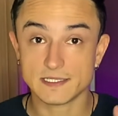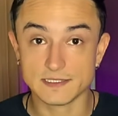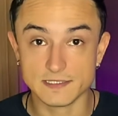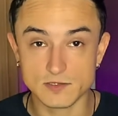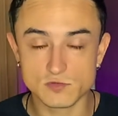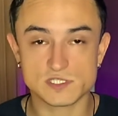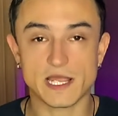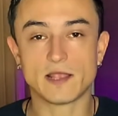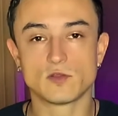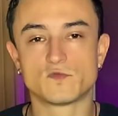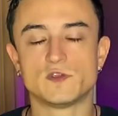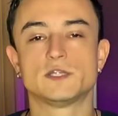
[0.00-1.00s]
não sai
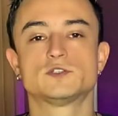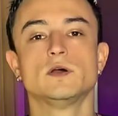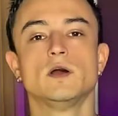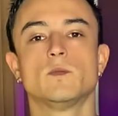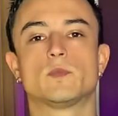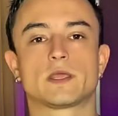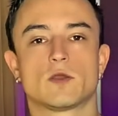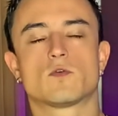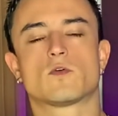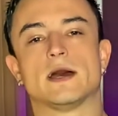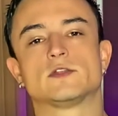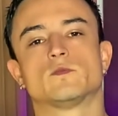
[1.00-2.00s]
do vídeo porque o
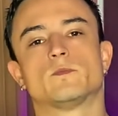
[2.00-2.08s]
quarto